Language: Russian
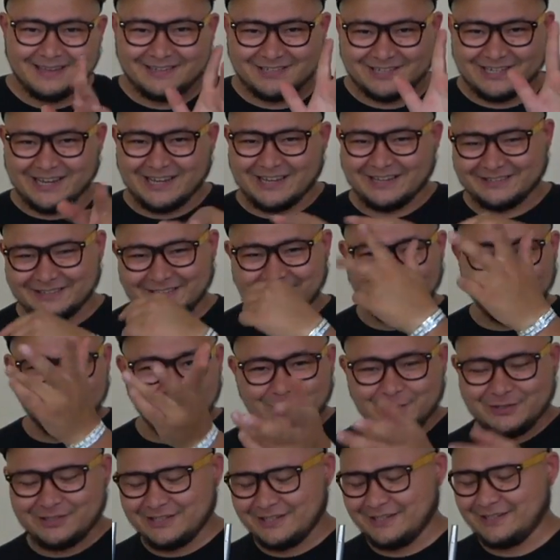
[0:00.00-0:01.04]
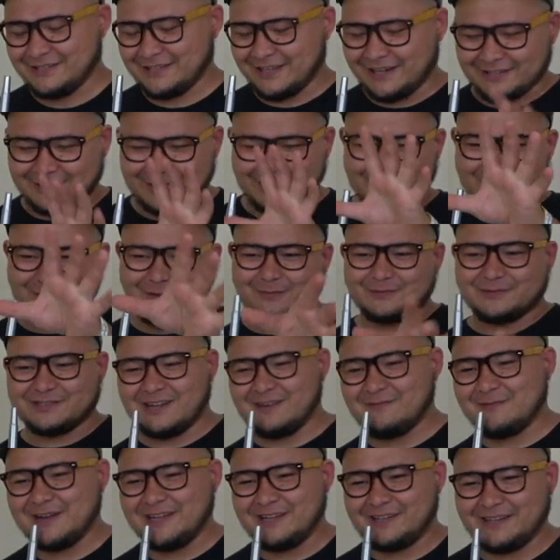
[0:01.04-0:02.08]
Сейчас я затянусь и расскажу вам
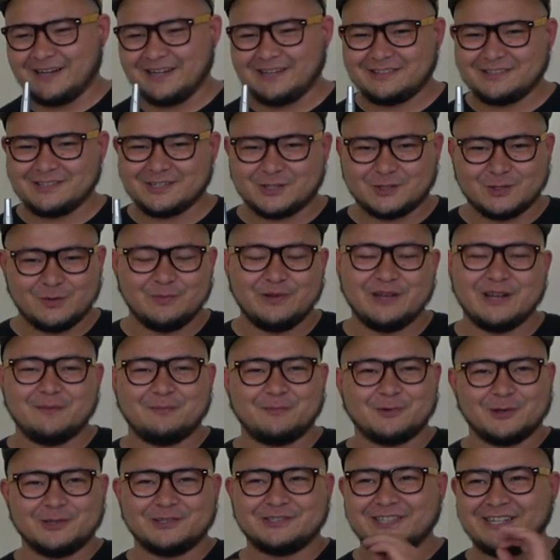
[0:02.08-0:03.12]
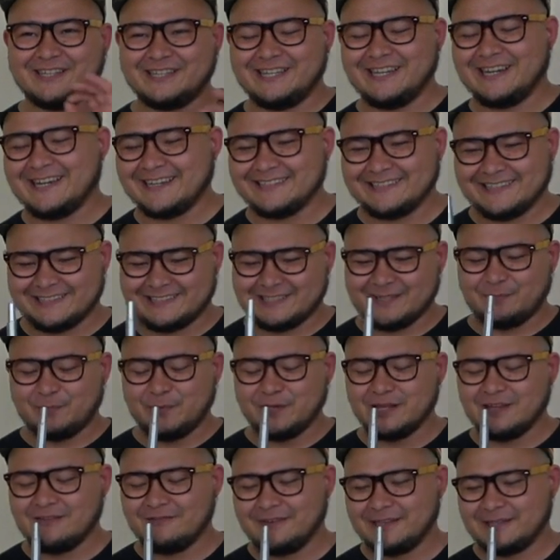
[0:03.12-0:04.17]
самое интересное, что меня просто дико
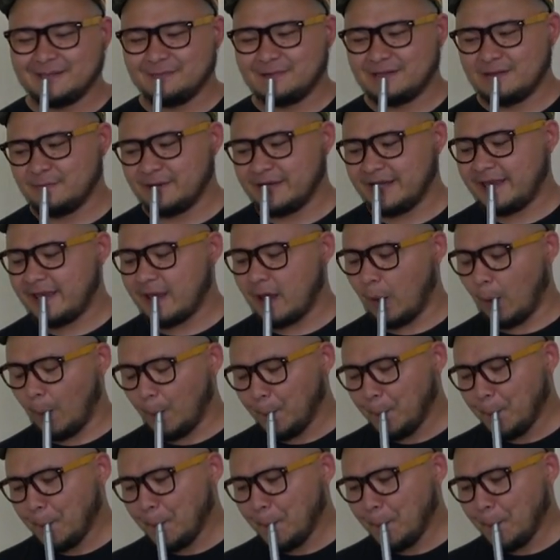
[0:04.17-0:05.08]
зацепило в этом табаке.